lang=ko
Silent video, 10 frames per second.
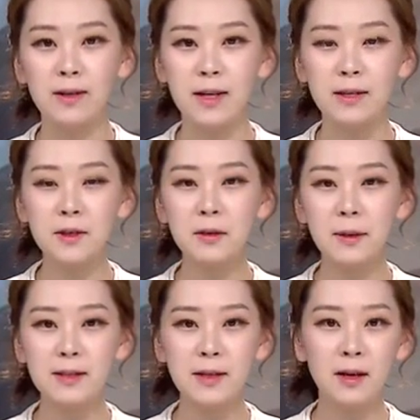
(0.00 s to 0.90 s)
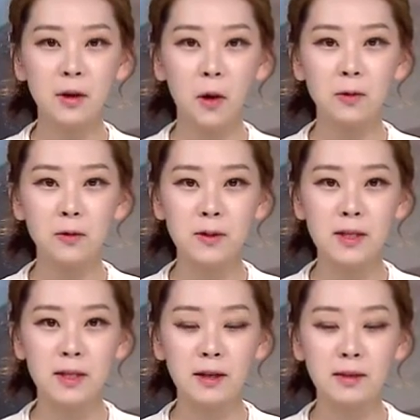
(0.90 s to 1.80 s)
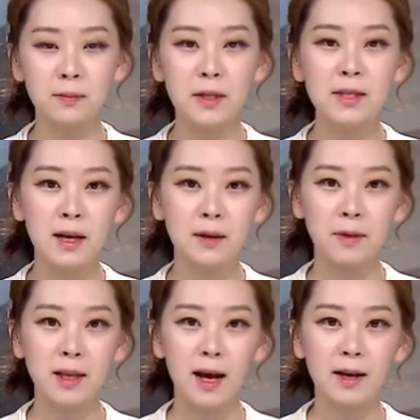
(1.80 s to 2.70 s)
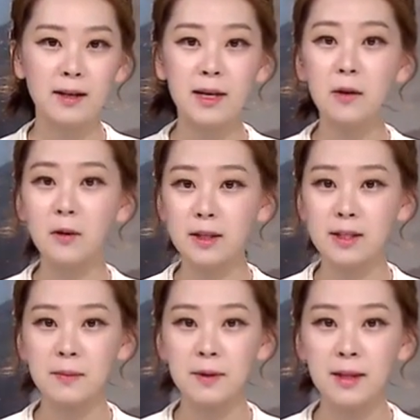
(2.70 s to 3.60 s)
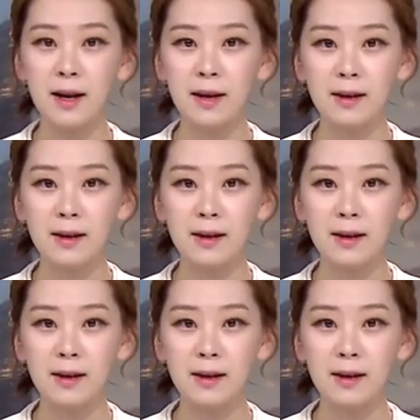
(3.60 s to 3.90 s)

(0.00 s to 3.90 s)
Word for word: 제철을 맞아야 할 겨울 축제장은 비상입니다. 재원 기자입니다.